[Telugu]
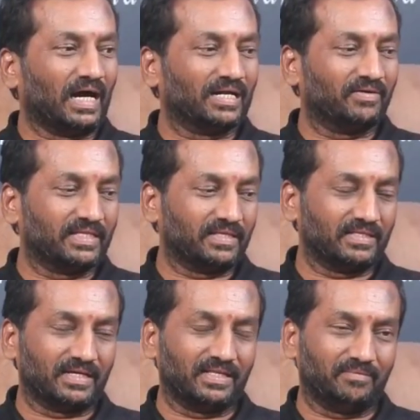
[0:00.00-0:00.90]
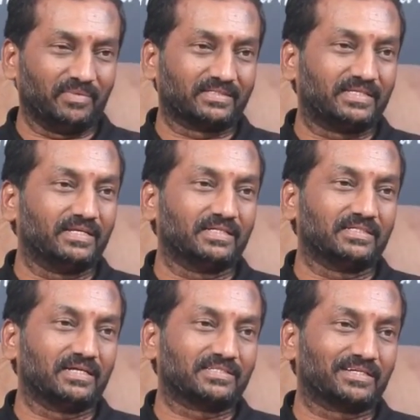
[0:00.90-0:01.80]
ఆనవాయితీ ఏందనేది మీకు సీనియర్
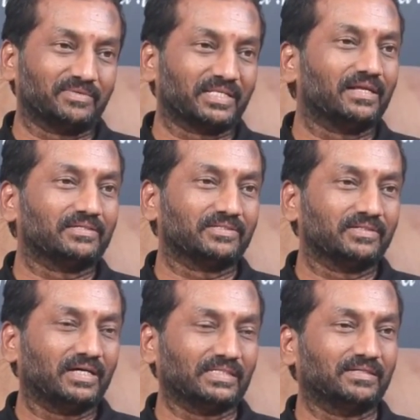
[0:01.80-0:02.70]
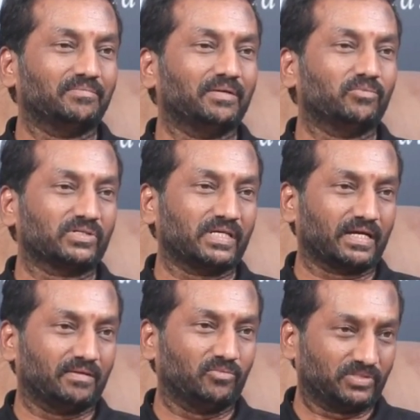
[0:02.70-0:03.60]
జర్నలిస్ట్గా మీకు తెలుసు అసెంబ్లీ ముగిసే
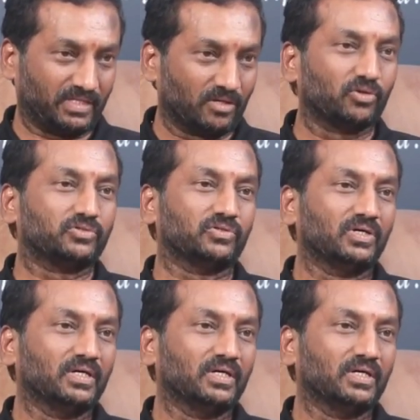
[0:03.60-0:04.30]
ముగిసే రోజు